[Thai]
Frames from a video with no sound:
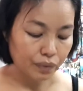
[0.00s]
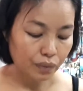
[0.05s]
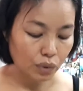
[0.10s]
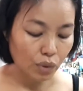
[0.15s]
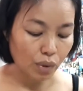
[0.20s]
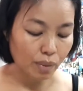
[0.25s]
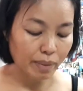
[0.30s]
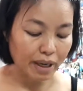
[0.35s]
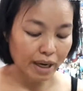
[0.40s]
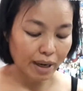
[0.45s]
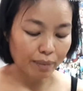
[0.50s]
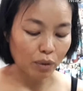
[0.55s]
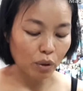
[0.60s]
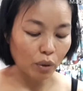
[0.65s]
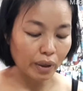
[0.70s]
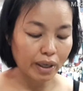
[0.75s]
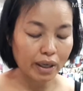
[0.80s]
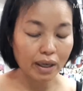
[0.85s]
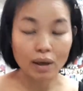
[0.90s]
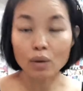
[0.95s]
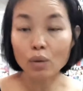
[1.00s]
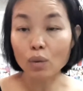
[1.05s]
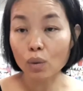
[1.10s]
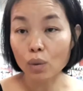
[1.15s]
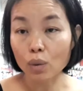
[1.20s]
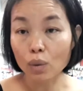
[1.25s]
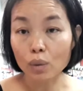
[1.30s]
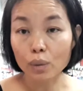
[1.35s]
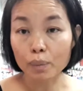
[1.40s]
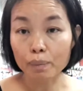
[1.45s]
ตัวมาดามดอยเนี่ย
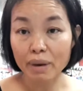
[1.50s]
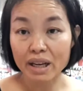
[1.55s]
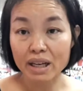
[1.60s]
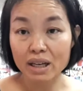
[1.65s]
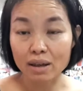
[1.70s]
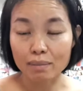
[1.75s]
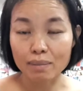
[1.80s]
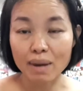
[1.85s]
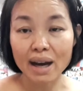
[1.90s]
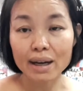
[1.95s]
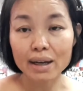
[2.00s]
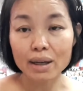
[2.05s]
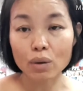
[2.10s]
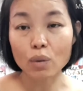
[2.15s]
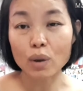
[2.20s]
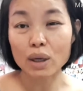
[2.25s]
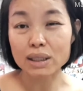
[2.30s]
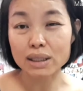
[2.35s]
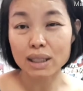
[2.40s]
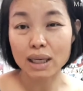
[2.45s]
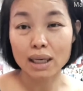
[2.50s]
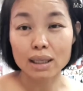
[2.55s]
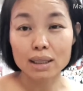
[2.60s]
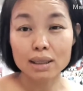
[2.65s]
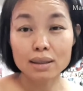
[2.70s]
ไปถึงบ้านเนี่ยกว่าจะ